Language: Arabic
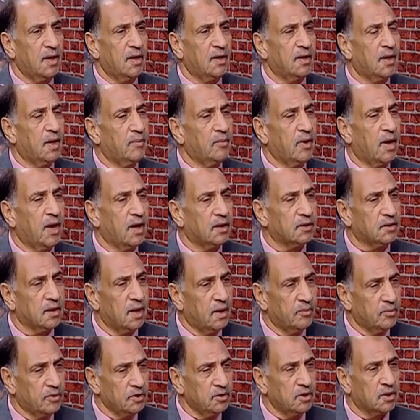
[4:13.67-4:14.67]
جامعات
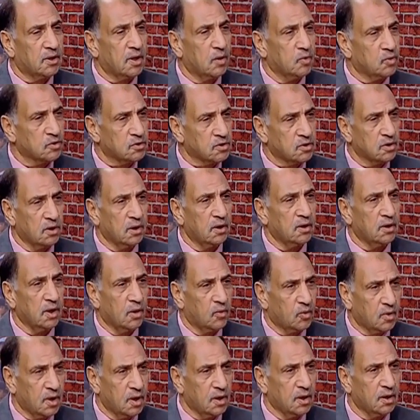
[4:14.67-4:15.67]
امريكا واستراليا
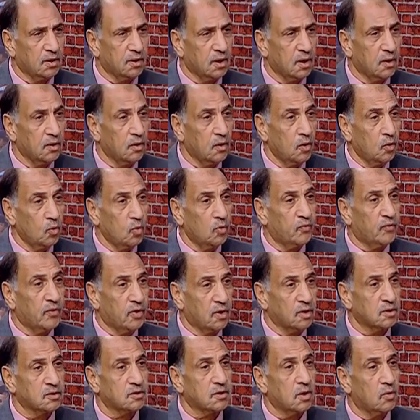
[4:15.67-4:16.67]
وكندا
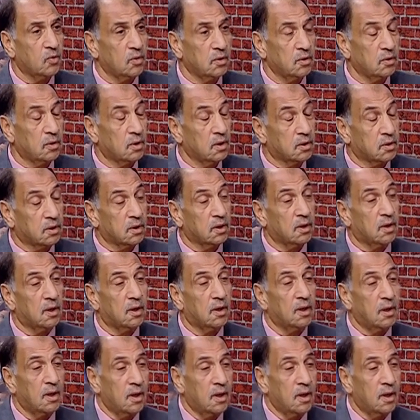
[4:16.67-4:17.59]
وفرنسا وانجلترا